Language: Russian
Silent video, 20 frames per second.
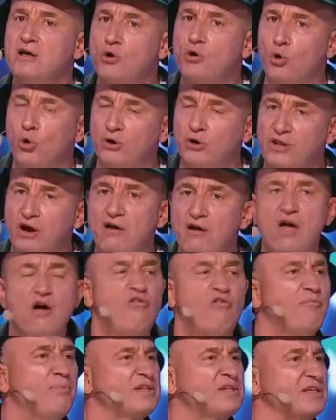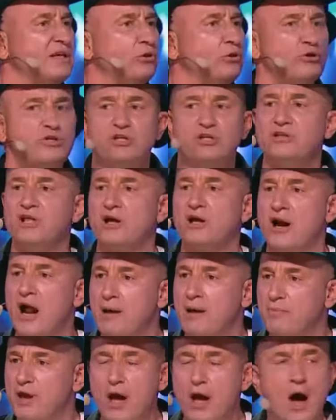икона в позолоченной
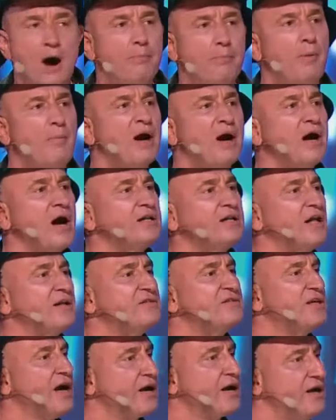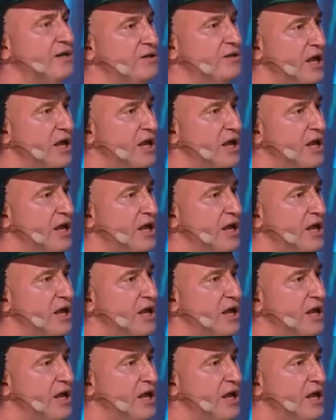раме, помогает от всякой